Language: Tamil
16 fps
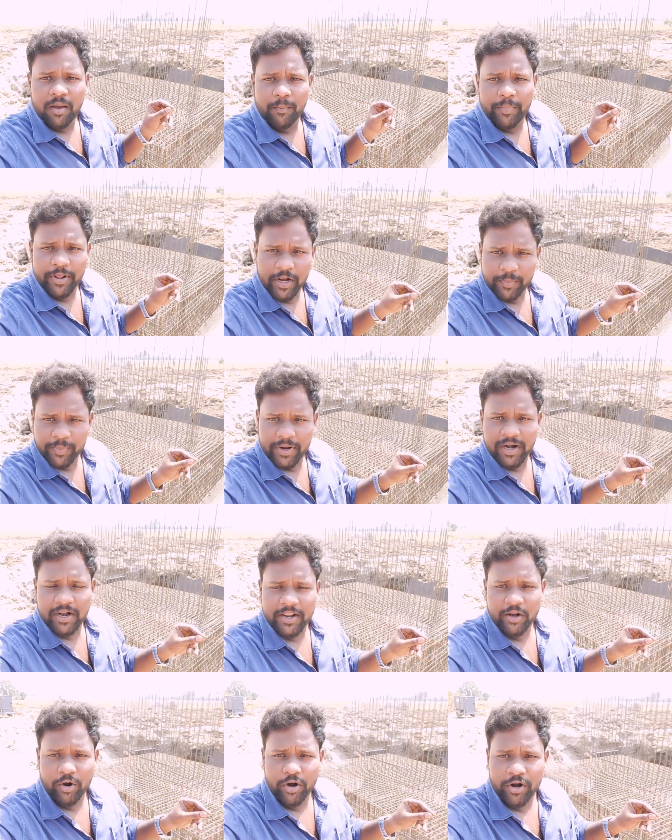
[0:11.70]
பெருபிரல்
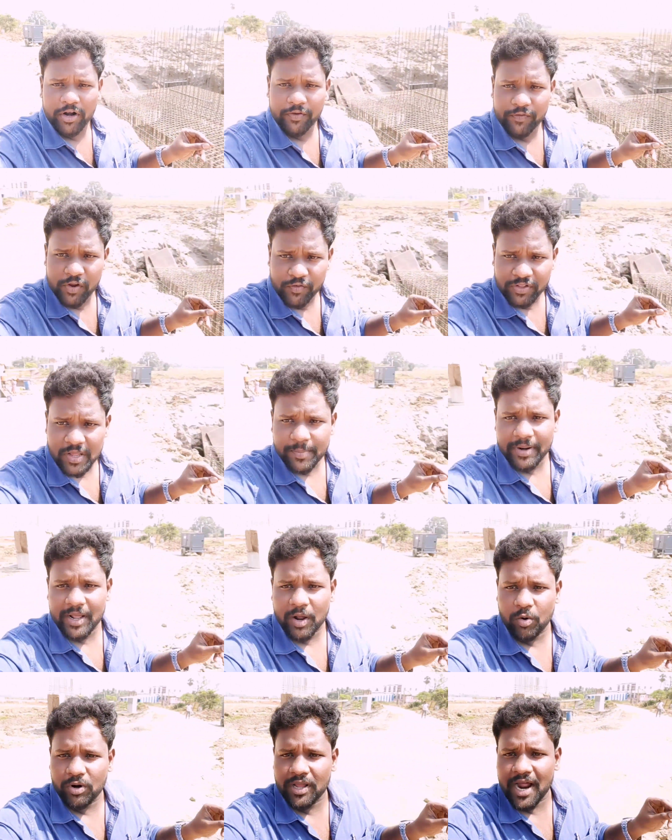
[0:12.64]
ரிங் ரோடோட வியூ தான் இப்போ
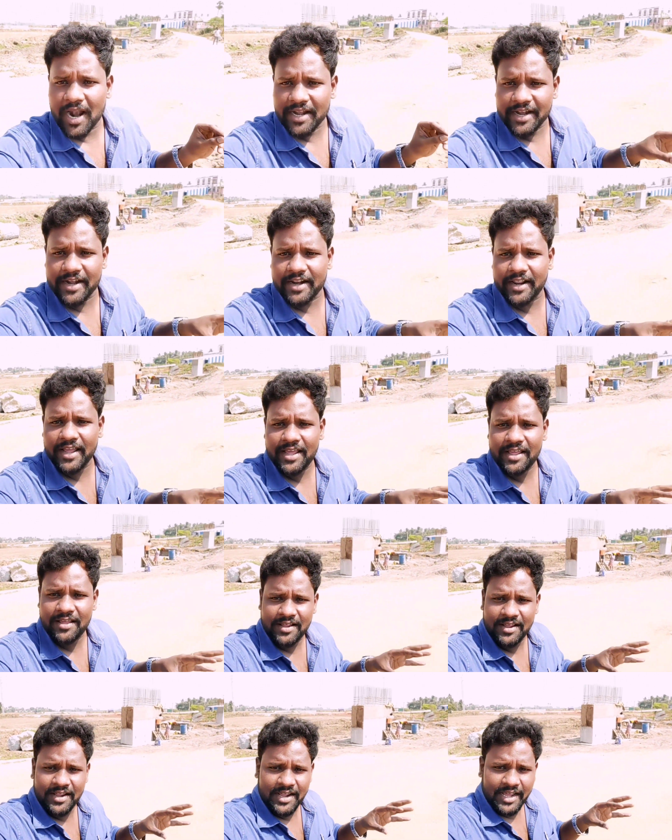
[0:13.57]
நான் உங்களுக்கு காட்டிகிட்ருக்கேன்
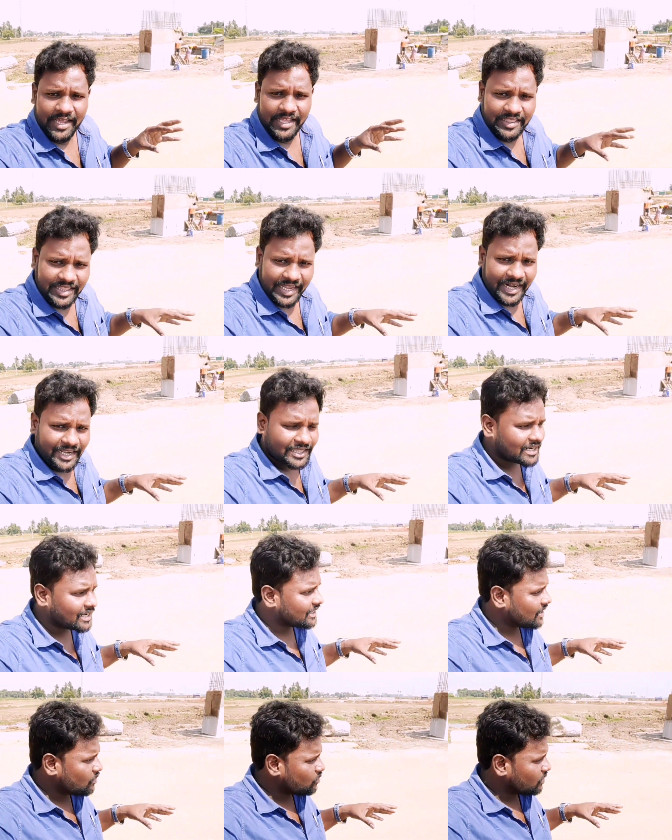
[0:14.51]
இந்த இடத்துல
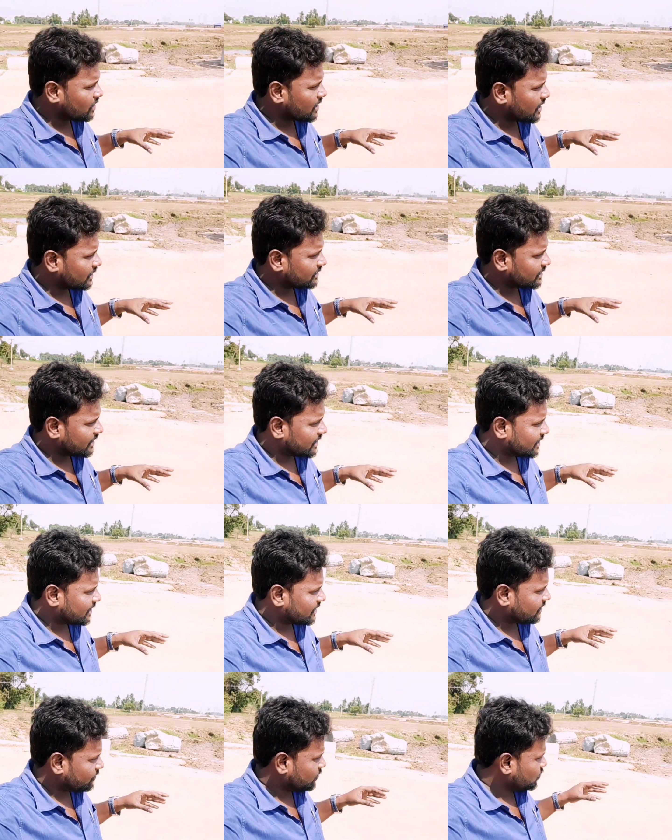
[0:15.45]
தான் உங்களுக்கு அந்த
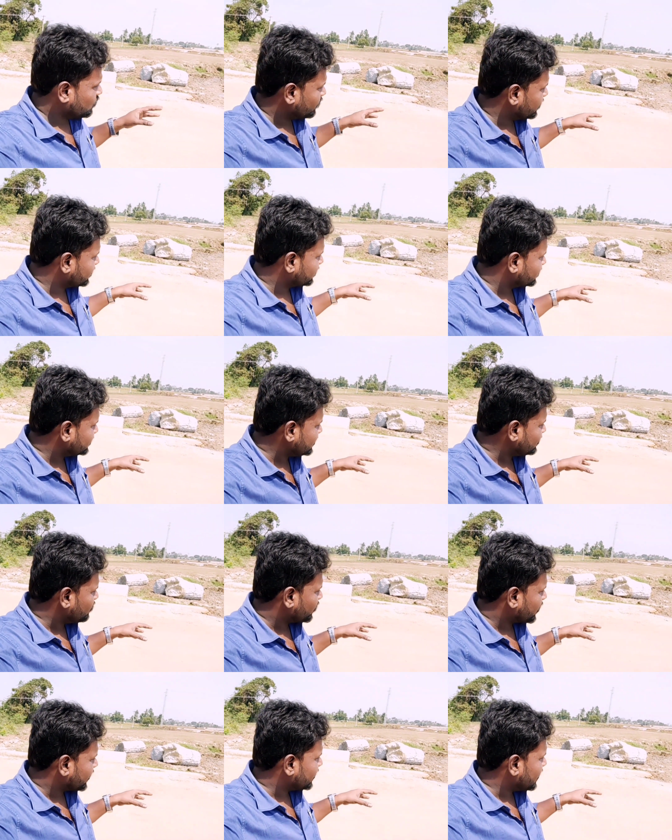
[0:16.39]
வியூ வருது
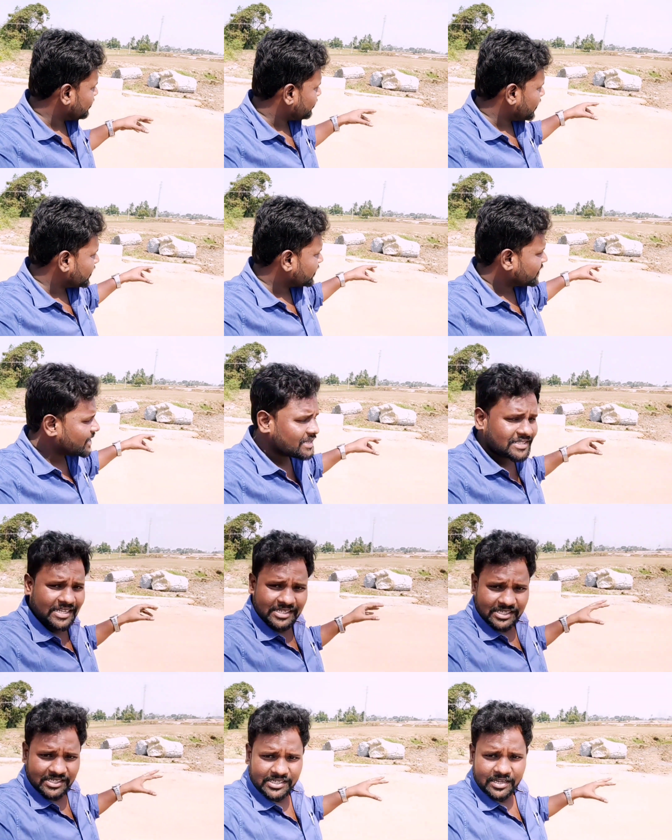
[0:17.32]
ஓகேங்களா பாருங்கள்
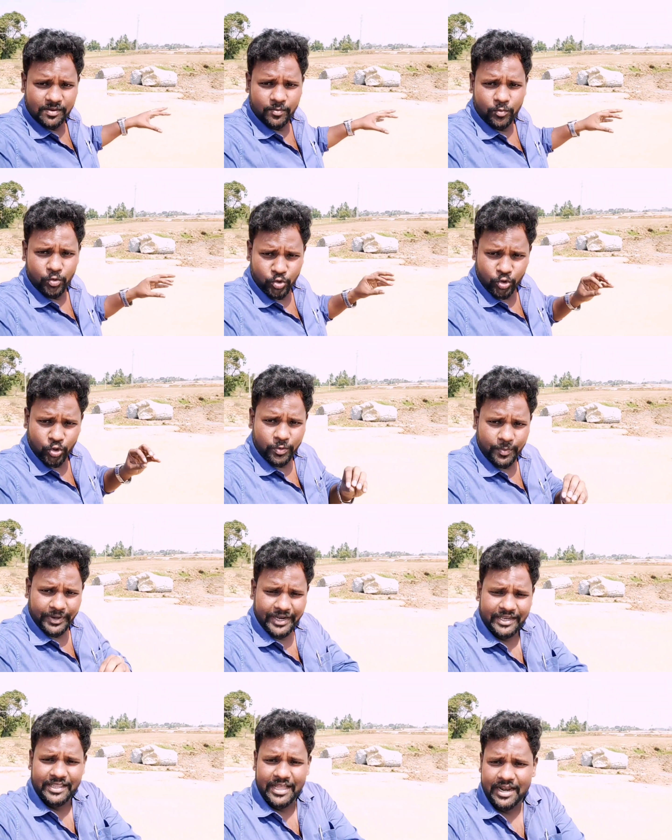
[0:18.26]
ஜஸ்ட்டு முந்நூறு
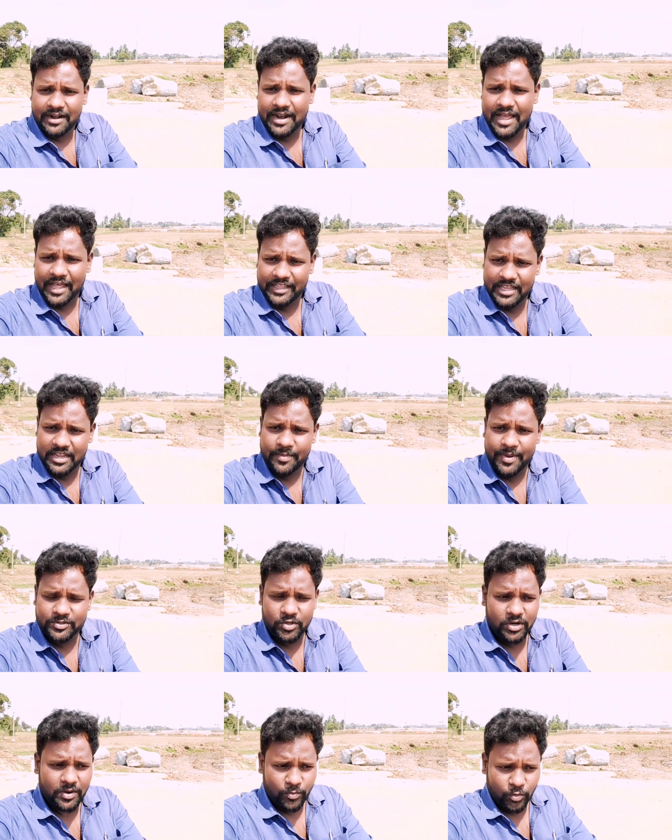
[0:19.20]
மீட்டர் தான் நான் அதிகமாக
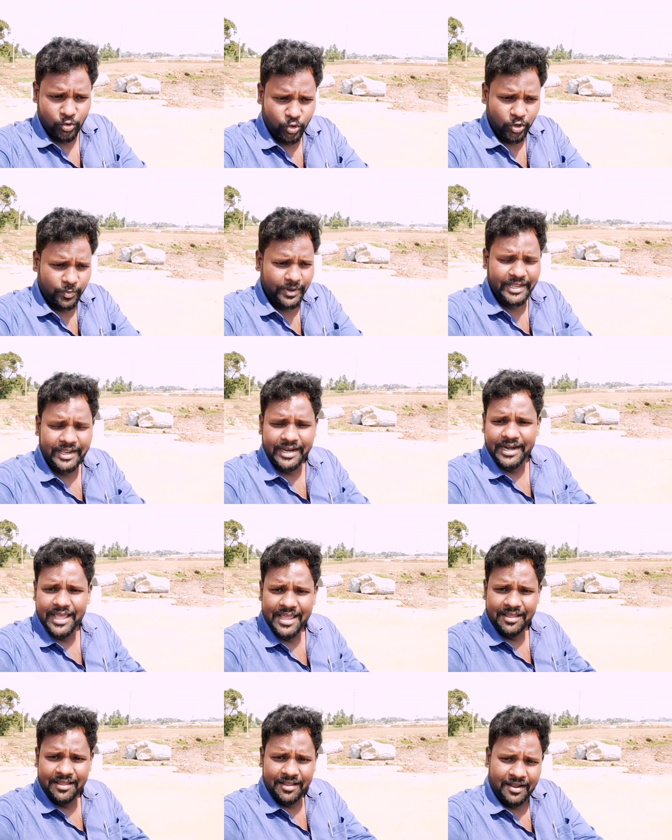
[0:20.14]
சொல்கிறேன் முந்நூறு மீட்டரில்
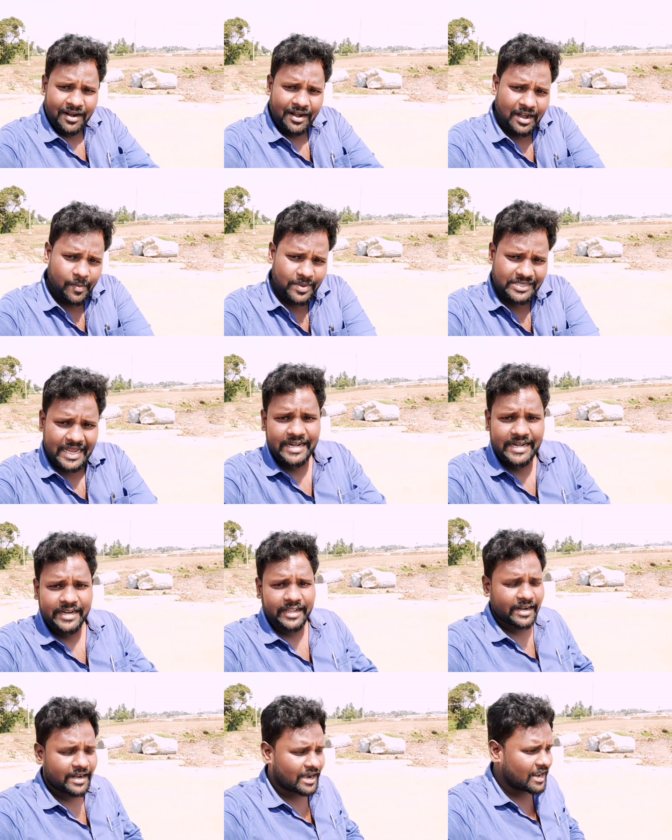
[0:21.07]
நம்ம சைட்
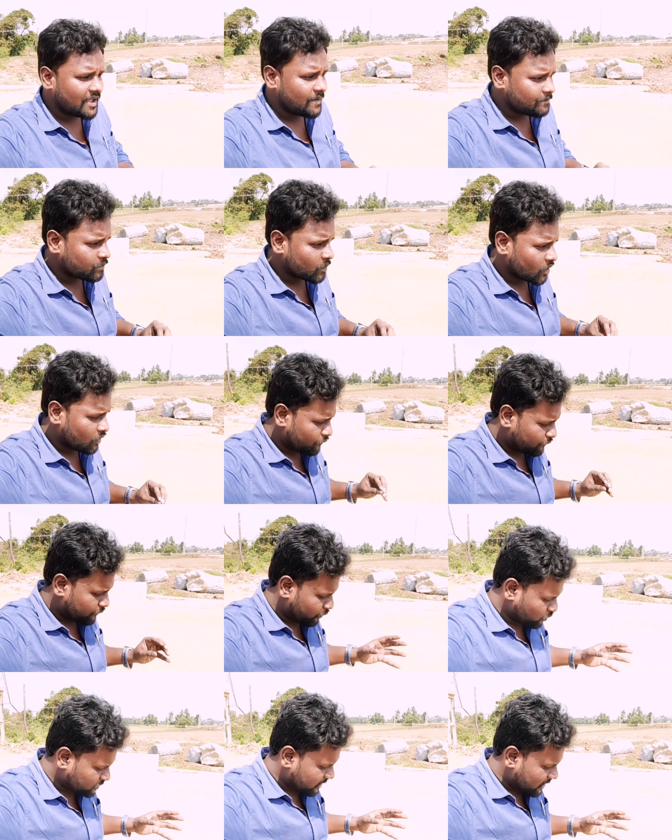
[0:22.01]
இருக்கனால
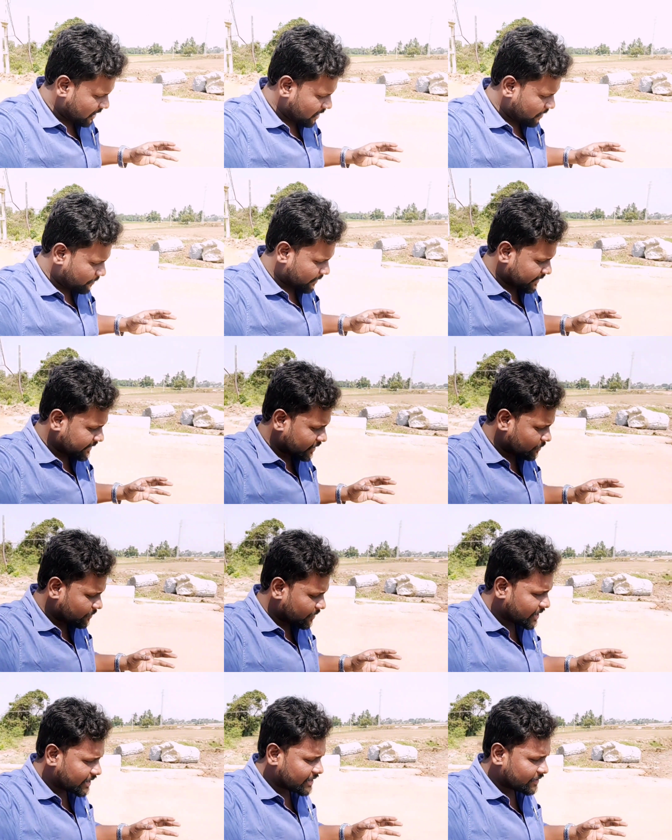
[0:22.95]
ஃப்யூச்சரில்
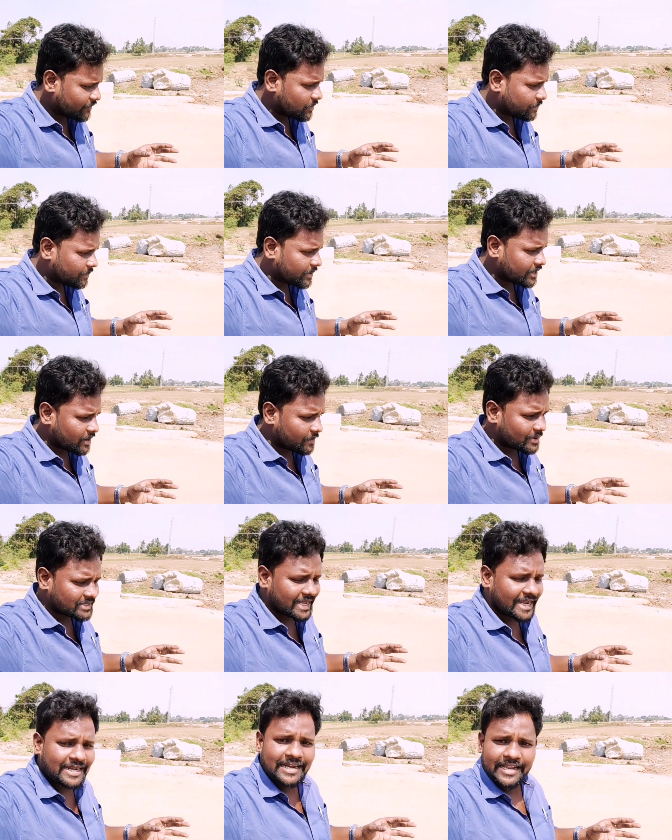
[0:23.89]
பயங்கரமான டெவலப்மெண்ட்டு நம்ம
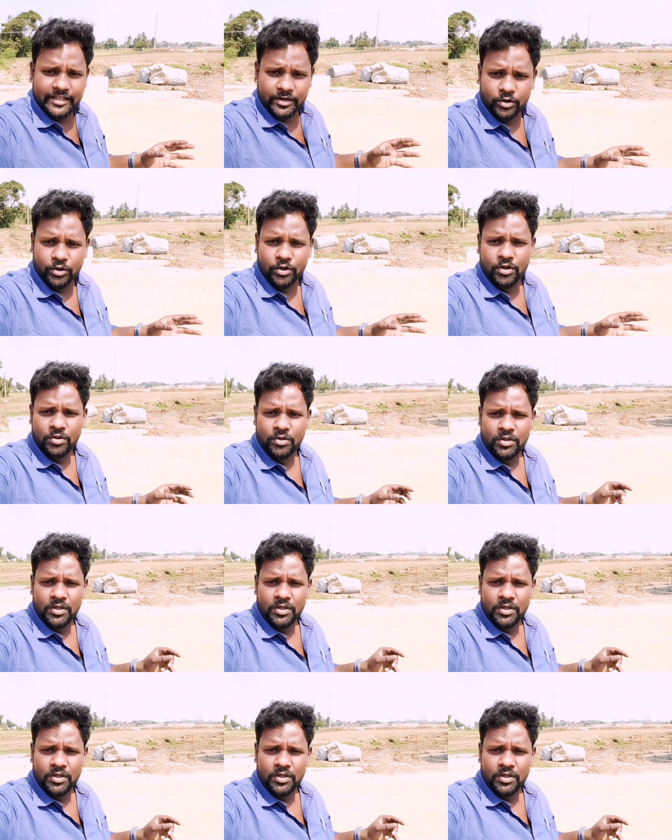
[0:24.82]
சைட்டில் இருக்கும்